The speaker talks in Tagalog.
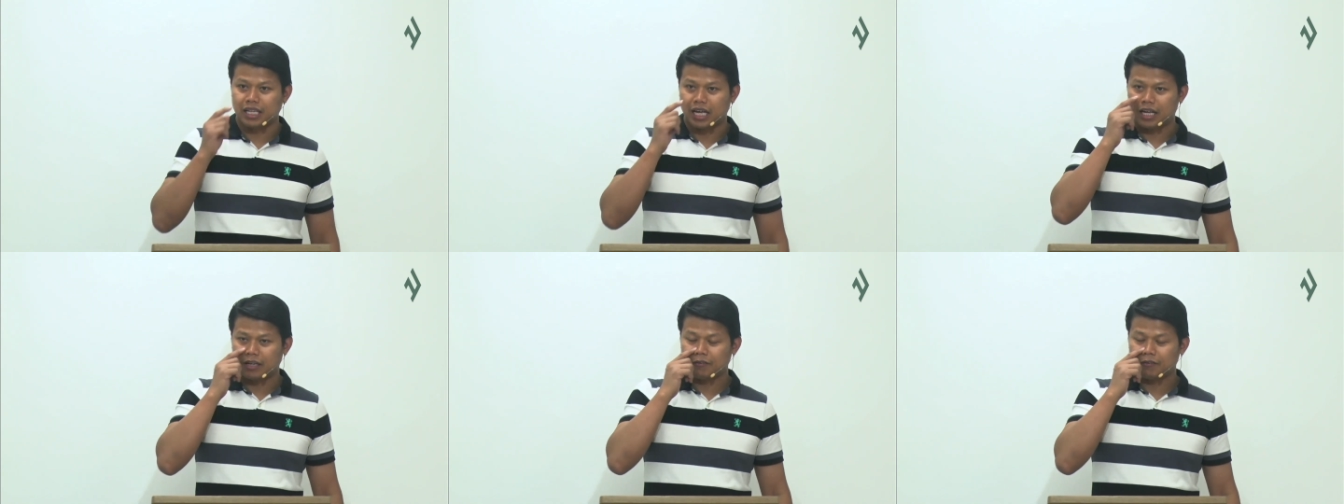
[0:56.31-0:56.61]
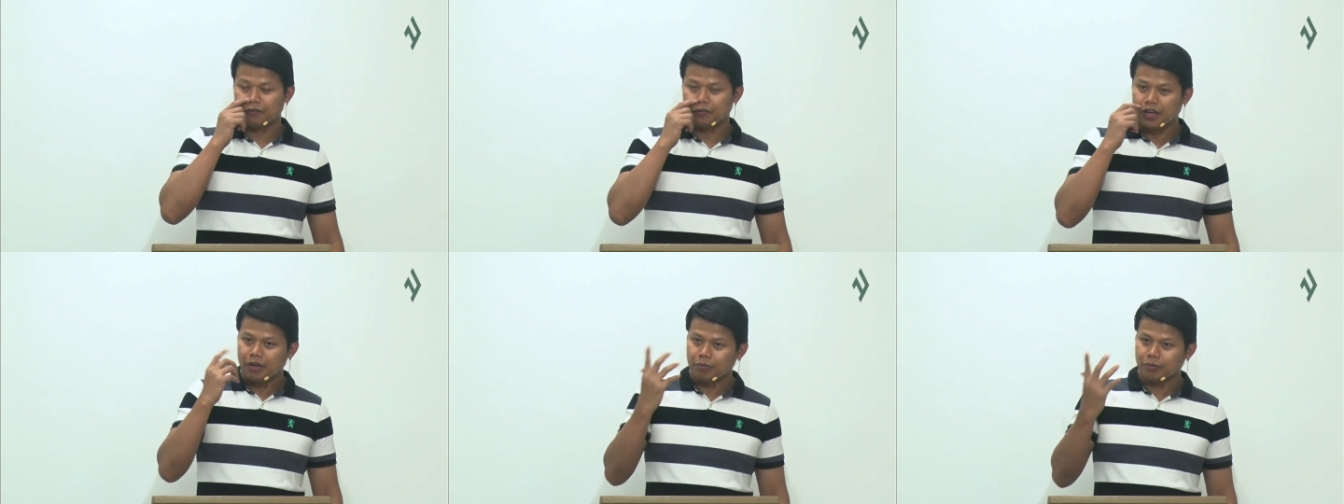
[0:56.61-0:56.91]
that
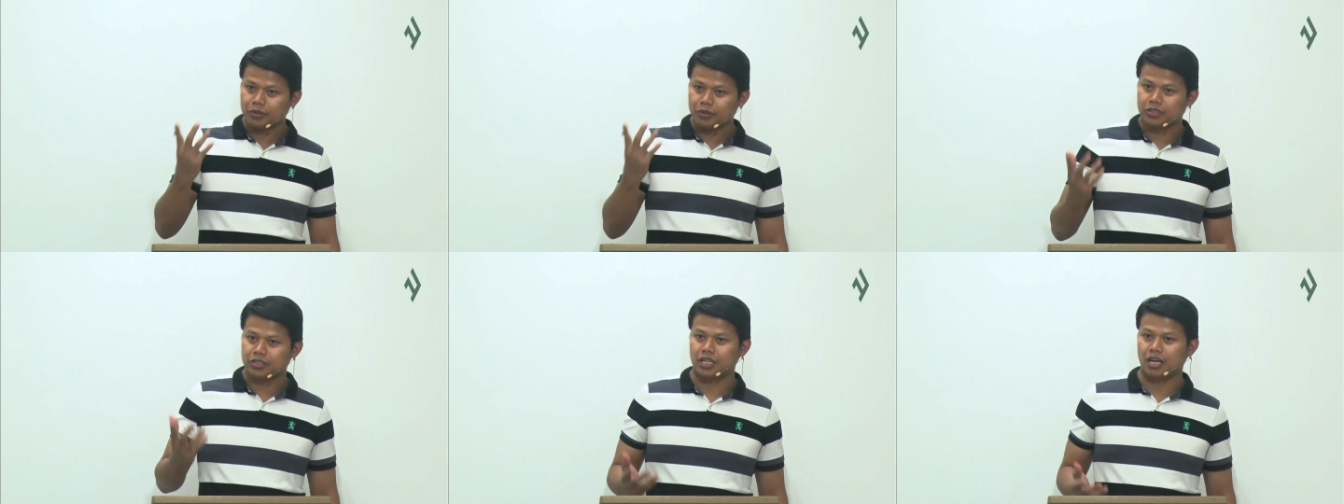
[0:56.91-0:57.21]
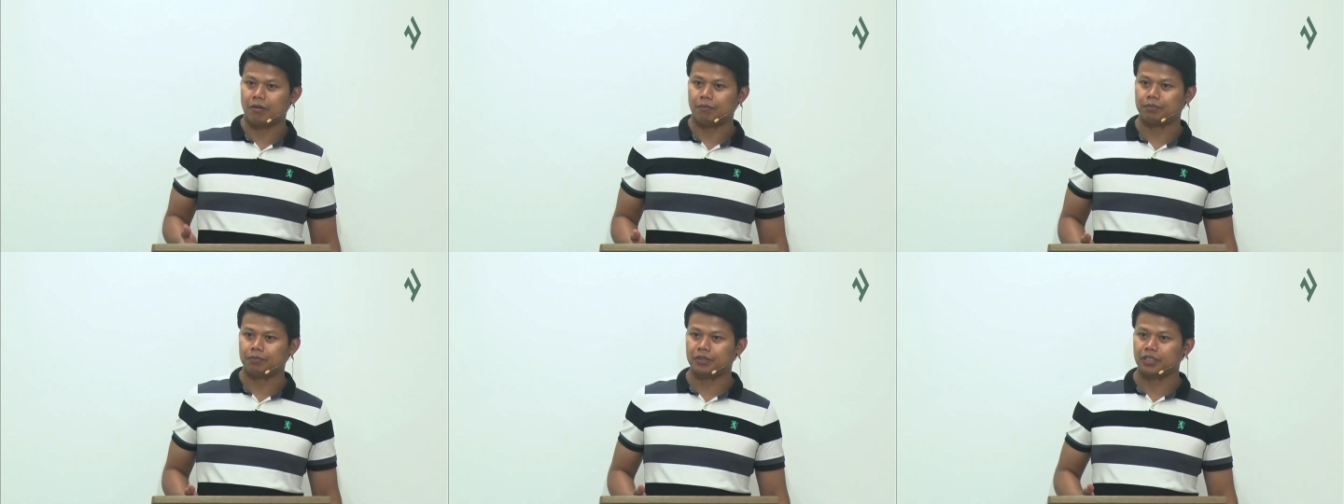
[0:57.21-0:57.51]
famous
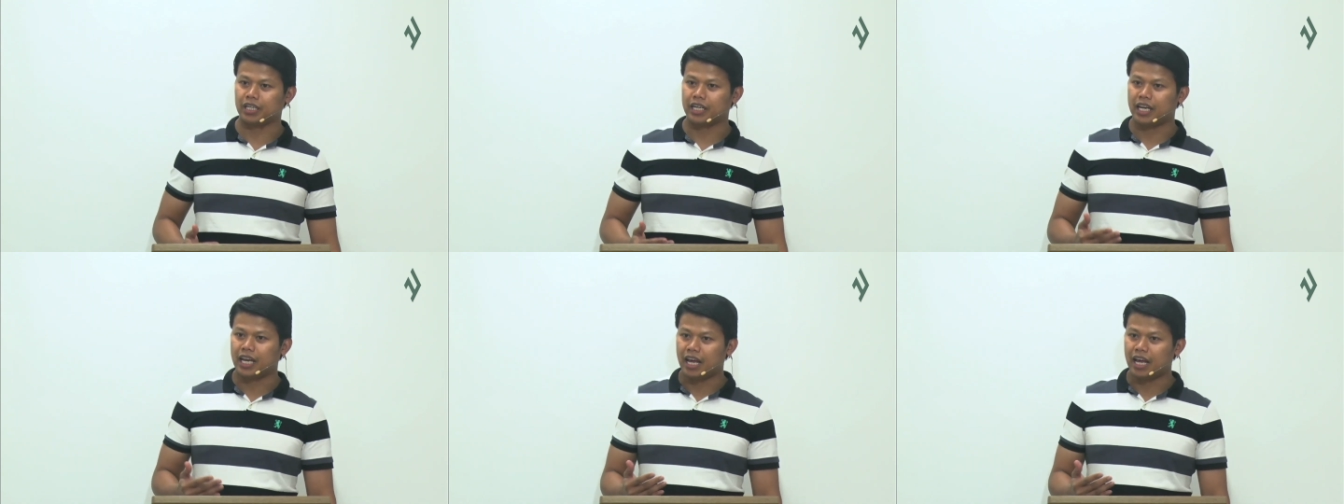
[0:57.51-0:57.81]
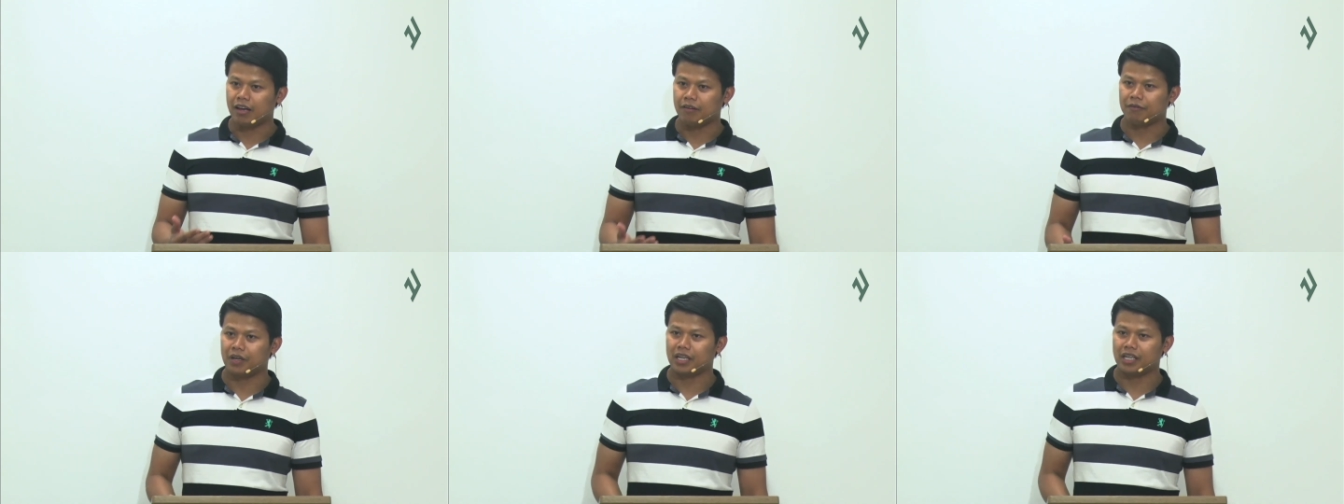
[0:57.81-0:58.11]
chapter
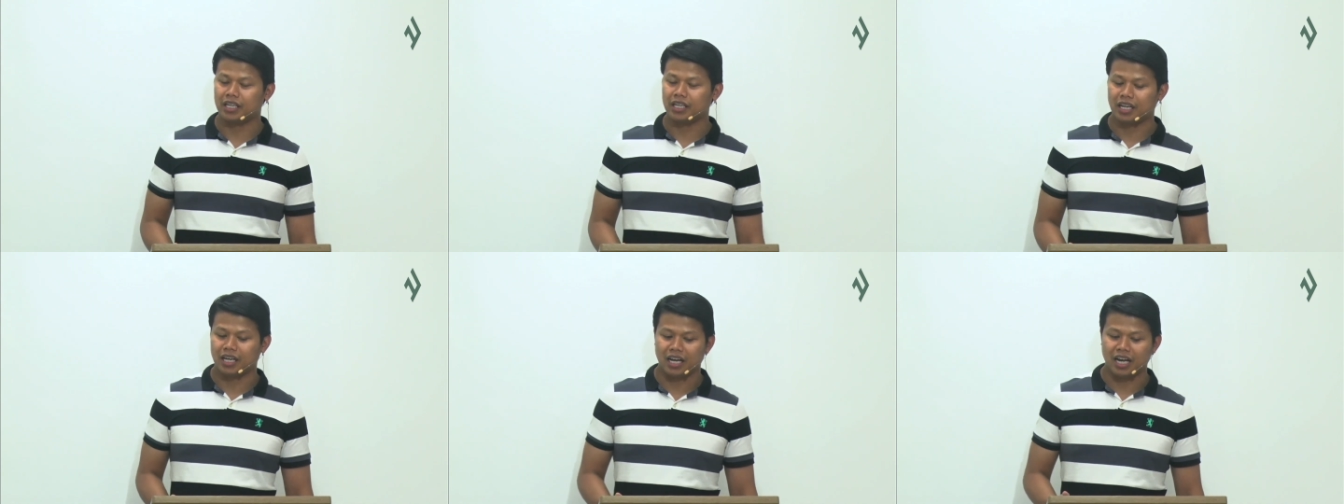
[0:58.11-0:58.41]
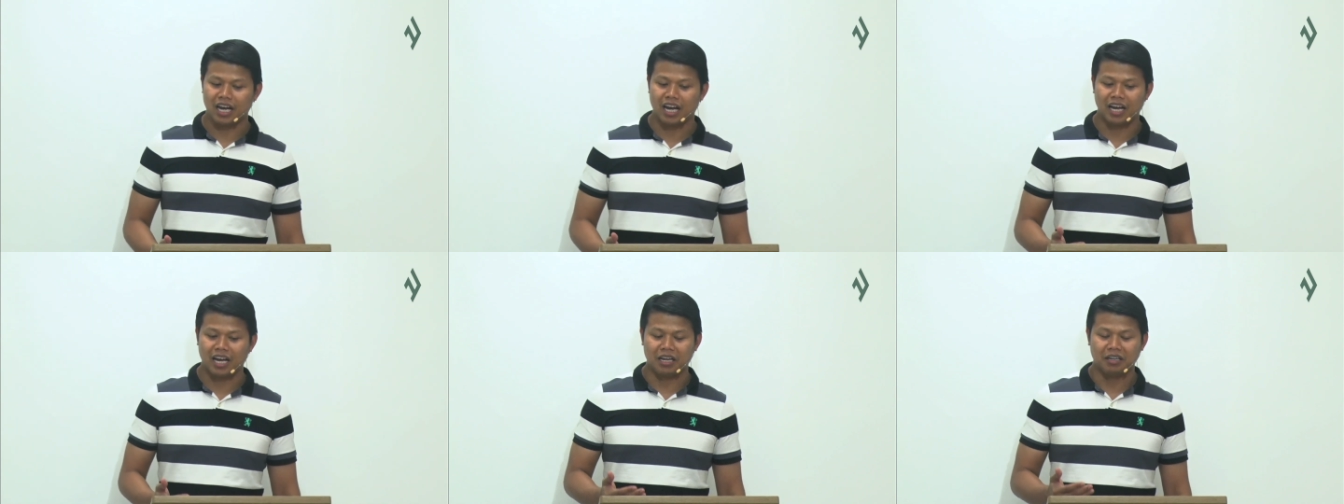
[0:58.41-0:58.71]
11 ng
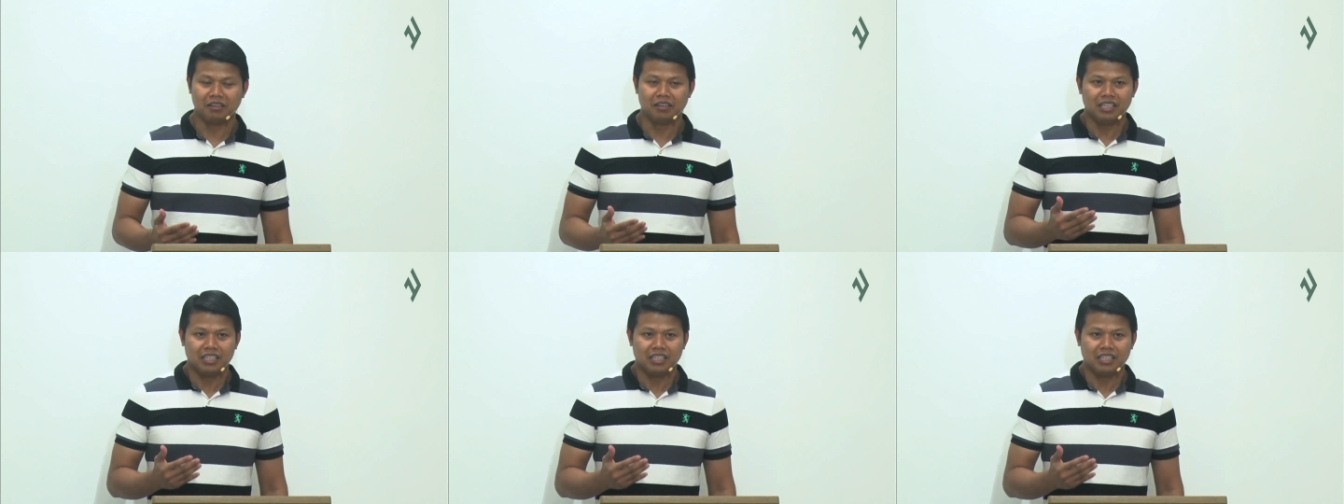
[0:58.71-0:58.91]
uh,